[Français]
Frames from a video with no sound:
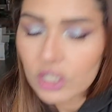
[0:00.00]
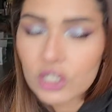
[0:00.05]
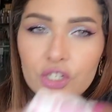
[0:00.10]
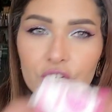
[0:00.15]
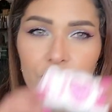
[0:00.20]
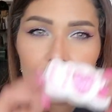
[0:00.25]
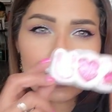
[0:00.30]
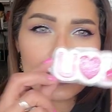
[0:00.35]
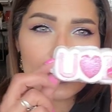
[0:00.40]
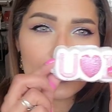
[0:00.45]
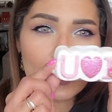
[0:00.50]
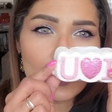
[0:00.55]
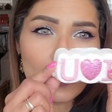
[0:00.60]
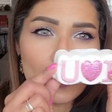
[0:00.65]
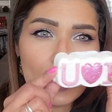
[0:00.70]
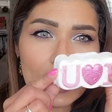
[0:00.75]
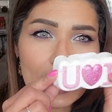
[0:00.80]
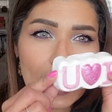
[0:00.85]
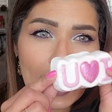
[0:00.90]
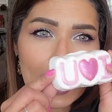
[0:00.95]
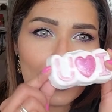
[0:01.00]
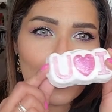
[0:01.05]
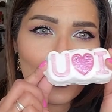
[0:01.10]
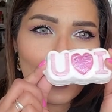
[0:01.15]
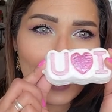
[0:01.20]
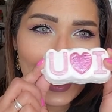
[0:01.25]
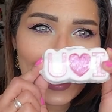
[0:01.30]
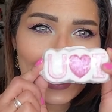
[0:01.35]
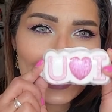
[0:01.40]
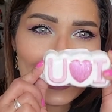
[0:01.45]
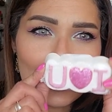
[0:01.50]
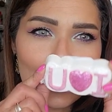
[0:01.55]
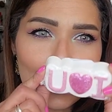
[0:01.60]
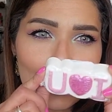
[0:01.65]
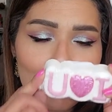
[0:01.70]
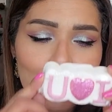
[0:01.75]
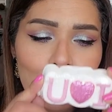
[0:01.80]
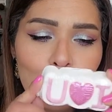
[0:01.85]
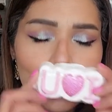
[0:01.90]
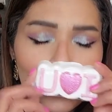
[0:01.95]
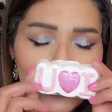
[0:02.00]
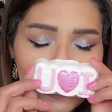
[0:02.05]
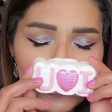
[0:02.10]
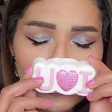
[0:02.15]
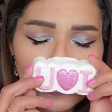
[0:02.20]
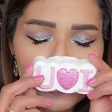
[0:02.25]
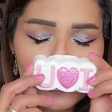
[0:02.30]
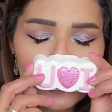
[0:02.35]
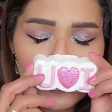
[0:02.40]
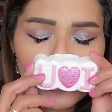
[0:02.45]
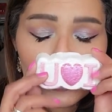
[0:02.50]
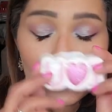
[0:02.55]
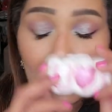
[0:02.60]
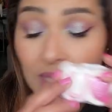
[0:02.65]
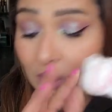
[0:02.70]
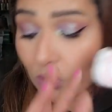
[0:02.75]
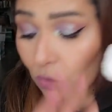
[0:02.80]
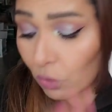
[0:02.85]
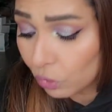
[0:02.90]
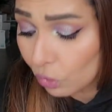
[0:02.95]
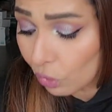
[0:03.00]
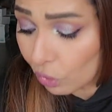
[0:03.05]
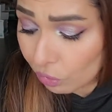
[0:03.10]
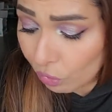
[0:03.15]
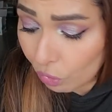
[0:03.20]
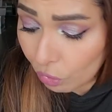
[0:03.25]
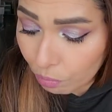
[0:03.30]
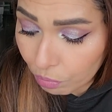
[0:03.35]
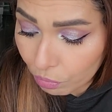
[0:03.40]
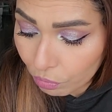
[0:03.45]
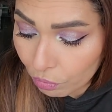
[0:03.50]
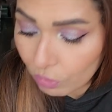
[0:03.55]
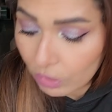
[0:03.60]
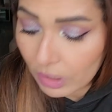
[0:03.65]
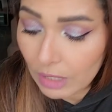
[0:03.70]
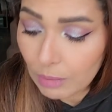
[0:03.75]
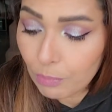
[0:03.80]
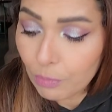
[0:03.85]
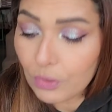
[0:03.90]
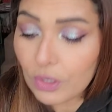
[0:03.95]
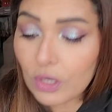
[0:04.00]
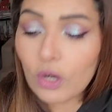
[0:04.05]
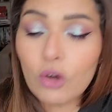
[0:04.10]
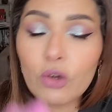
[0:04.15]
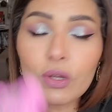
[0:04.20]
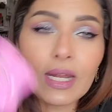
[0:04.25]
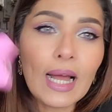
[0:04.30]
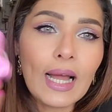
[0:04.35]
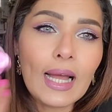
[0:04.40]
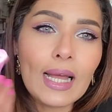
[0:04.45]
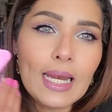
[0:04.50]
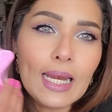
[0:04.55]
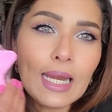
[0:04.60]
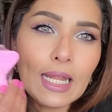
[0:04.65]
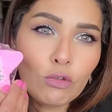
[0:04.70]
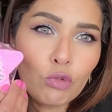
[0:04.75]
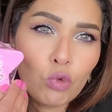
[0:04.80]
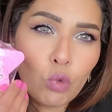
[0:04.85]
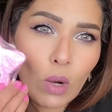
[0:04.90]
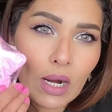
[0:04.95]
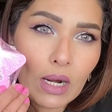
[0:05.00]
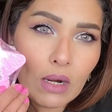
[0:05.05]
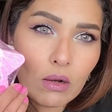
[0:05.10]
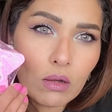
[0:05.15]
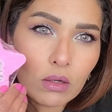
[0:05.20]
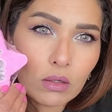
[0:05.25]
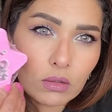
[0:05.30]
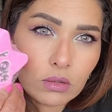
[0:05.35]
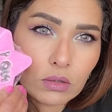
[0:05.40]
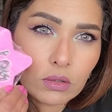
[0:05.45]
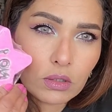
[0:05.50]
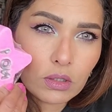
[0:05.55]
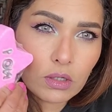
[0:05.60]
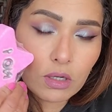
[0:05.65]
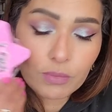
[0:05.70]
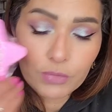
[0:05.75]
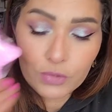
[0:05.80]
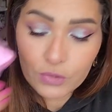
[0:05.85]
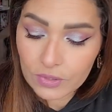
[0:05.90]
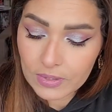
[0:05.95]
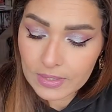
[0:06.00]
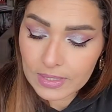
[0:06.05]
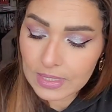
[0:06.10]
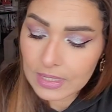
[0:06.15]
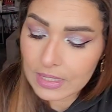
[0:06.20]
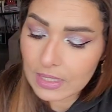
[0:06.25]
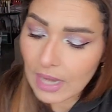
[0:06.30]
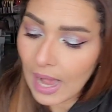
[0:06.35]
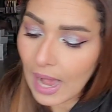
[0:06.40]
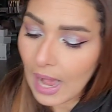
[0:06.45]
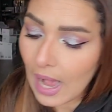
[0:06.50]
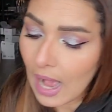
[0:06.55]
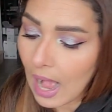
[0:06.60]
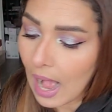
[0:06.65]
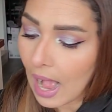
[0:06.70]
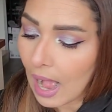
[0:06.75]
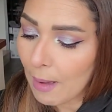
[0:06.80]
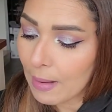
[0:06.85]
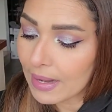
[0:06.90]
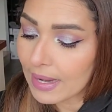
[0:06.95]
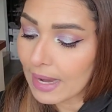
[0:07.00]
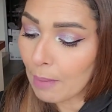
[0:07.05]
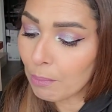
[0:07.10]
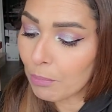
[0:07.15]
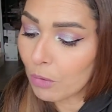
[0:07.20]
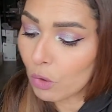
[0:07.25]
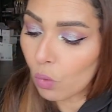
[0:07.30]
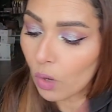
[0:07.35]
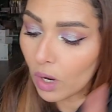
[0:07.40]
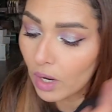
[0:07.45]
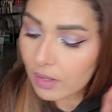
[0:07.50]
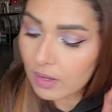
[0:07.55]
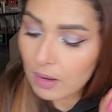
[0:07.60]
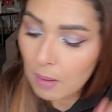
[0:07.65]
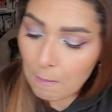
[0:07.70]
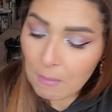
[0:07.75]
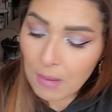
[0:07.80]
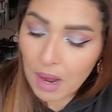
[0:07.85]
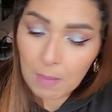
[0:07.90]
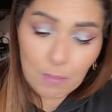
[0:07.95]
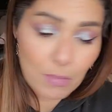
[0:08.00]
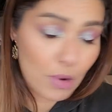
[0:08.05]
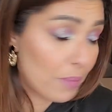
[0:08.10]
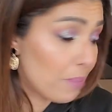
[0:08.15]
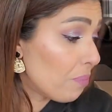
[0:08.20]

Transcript: J'ai celui-là, le I Love You, qui sont trop trop bons. Et puis, on a l'étoile, comme ceci, number one mom.